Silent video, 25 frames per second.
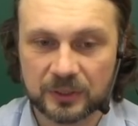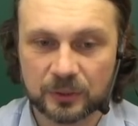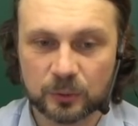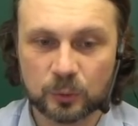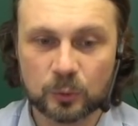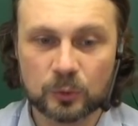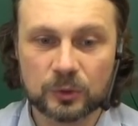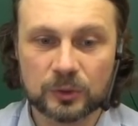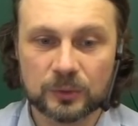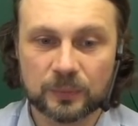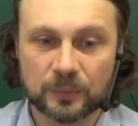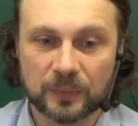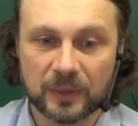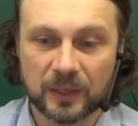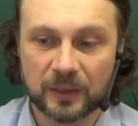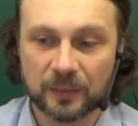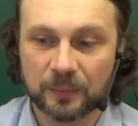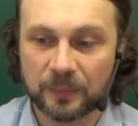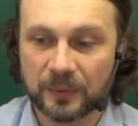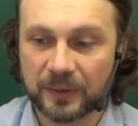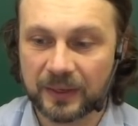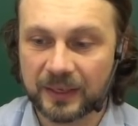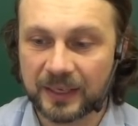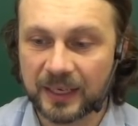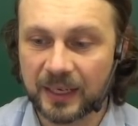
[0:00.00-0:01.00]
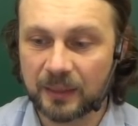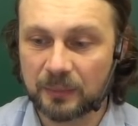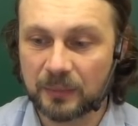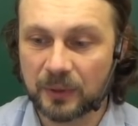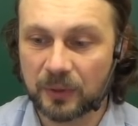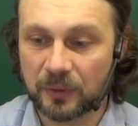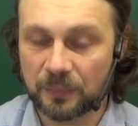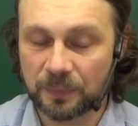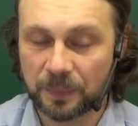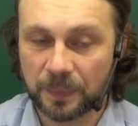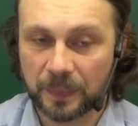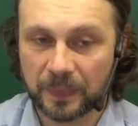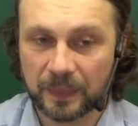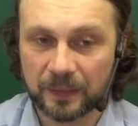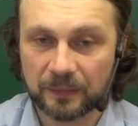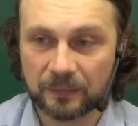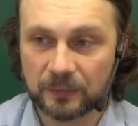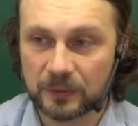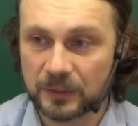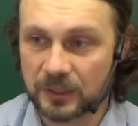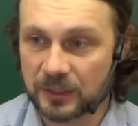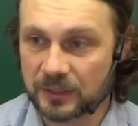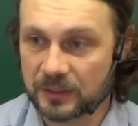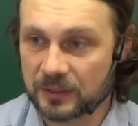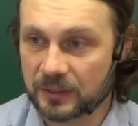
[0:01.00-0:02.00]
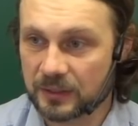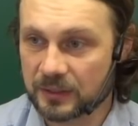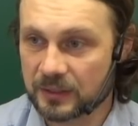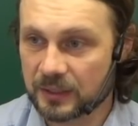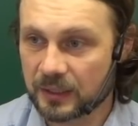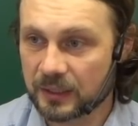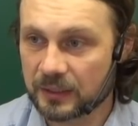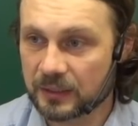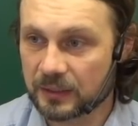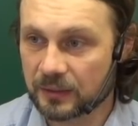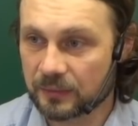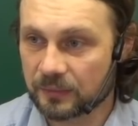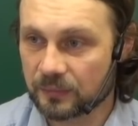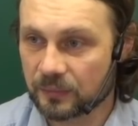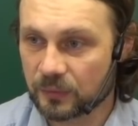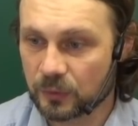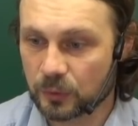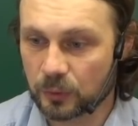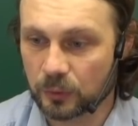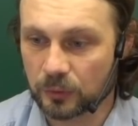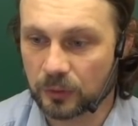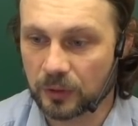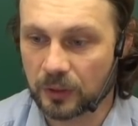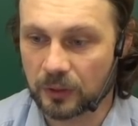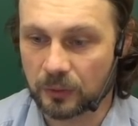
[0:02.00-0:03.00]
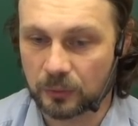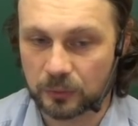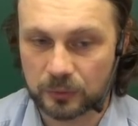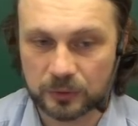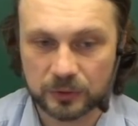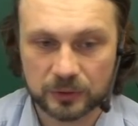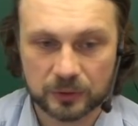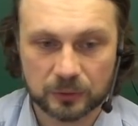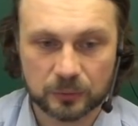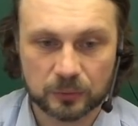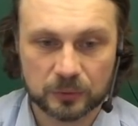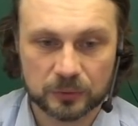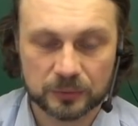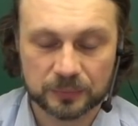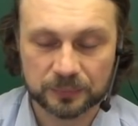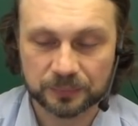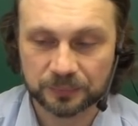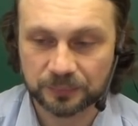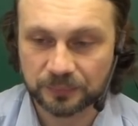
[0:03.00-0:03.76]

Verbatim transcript: Тут а, программа, вот здесь на сайте, долго грузится курс,